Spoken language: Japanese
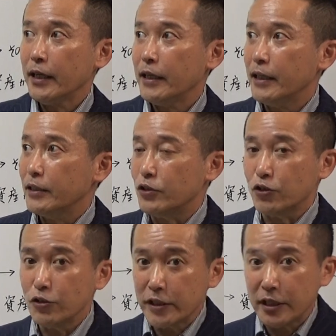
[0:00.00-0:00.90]

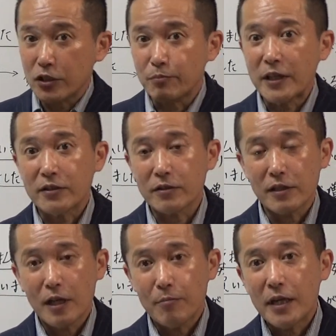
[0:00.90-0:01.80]
えー、12月末
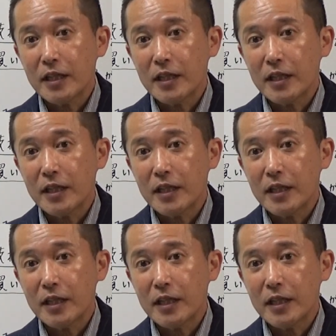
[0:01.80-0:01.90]
ま